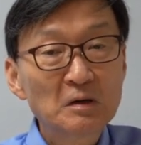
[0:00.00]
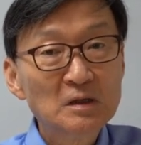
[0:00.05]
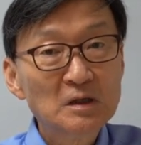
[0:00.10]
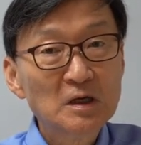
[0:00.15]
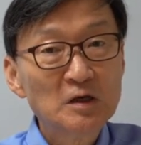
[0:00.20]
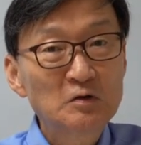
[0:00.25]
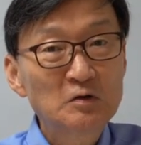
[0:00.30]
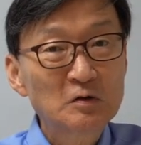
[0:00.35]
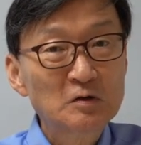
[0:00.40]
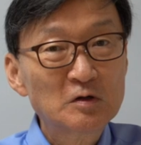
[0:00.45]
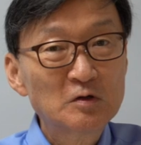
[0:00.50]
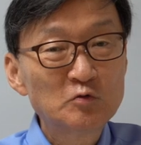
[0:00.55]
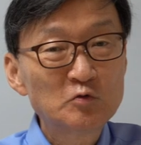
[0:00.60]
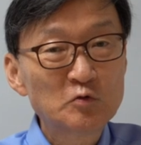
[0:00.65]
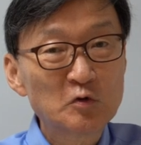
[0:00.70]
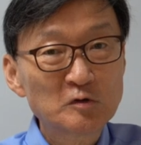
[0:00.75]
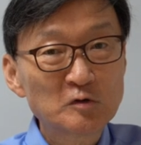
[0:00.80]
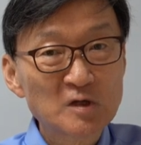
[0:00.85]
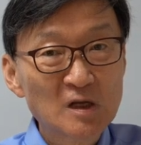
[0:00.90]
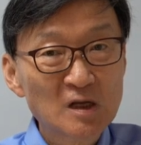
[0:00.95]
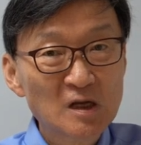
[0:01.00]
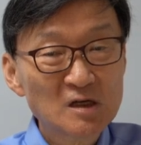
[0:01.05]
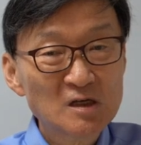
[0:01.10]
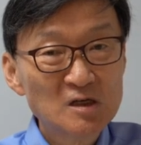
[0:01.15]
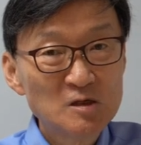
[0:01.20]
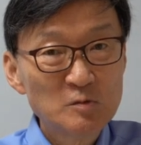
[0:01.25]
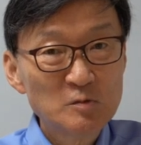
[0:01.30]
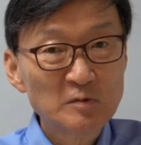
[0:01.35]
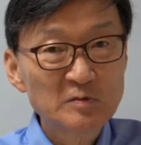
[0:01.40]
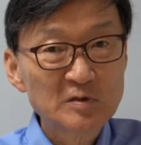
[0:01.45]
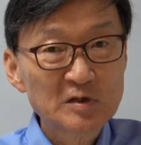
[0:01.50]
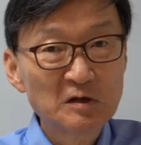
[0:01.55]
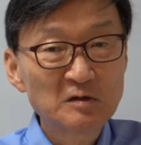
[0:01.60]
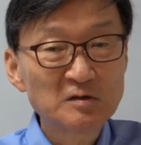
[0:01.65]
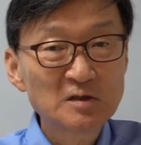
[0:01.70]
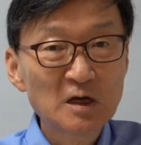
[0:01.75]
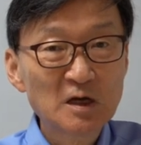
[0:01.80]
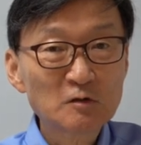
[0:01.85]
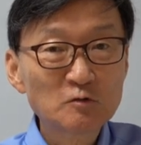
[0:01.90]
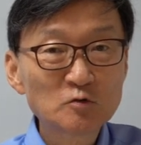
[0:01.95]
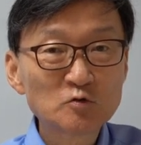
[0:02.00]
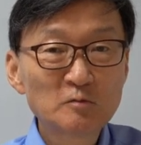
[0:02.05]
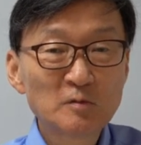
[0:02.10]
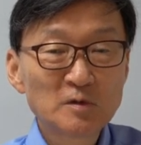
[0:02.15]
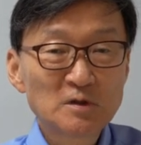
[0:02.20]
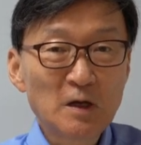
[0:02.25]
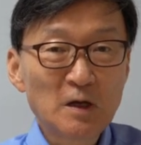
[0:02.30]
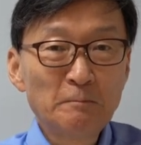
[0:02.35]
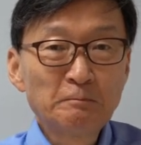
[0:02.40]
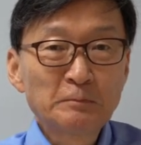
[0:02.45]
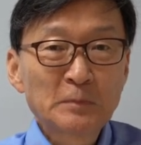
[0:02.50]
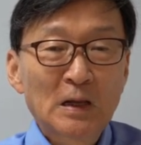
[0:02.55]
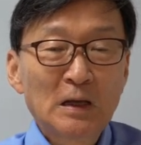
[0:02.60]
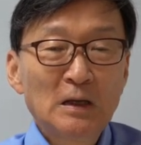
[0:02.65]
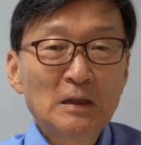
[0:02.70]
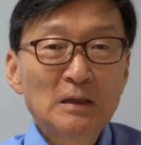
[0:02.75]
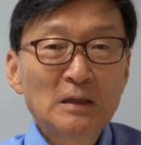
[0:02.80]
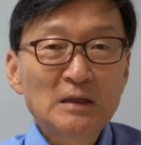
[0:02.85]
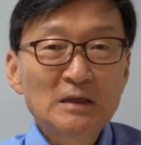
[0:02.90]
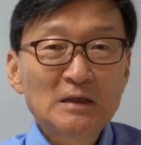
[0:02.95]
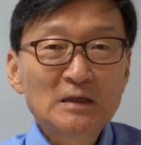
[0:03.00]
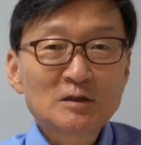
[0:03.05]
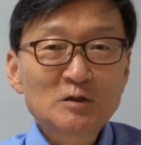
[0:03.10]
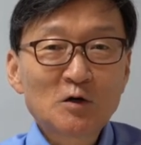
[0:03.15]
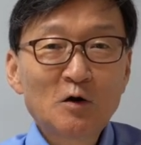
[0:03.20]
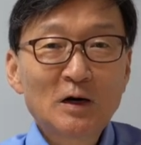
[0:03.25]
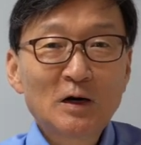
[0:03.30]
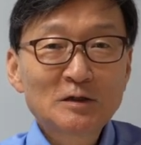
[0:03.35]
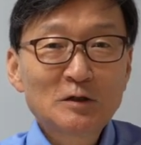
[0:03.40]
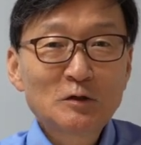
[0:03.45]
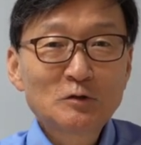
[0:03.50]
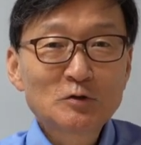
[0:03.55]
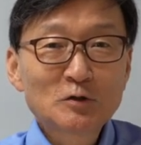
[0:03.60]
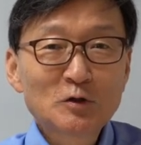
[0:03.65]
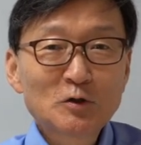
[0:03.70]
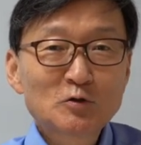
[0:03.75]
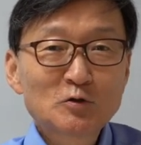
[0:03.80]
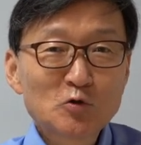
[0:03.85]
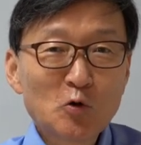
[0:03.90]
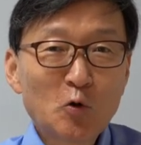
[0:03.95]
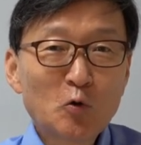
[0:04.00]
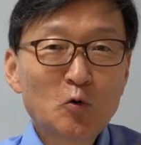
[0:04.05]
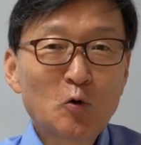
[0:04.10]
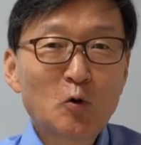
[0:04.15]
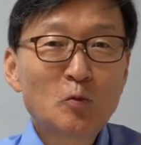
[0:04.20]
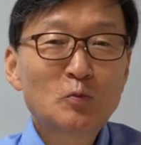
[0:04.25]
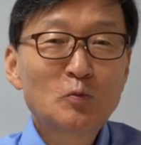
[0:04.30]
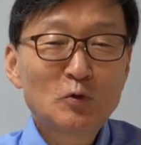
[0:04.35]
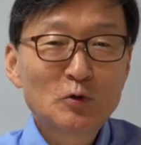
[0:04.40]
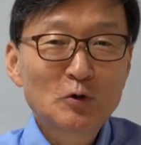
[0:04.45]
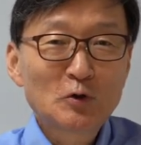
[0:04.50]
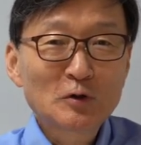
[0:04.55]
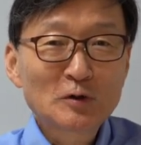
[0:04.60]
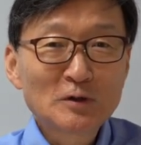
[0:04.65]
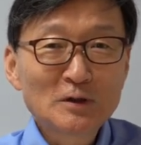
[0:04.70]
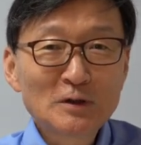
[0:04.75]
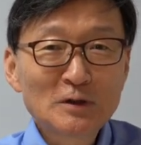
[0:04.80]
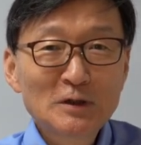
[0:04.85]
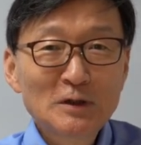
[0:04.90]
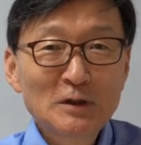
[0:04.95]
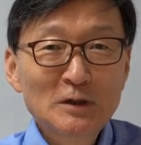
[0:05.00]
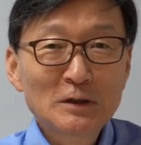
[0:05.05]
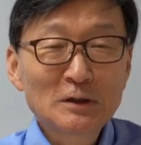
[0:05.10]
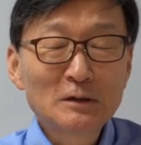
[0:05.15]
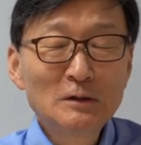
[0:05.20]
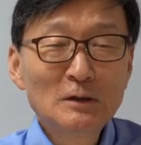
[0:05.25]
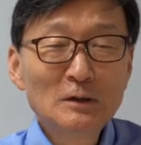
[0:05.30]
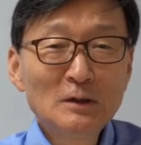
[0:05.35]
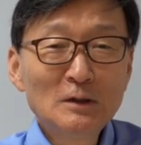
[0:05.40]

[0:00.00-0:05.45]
그러니까, 그러니까 유교 세력이 끊임없이 견제했고 두 번째 이 정화대적이 조공무역이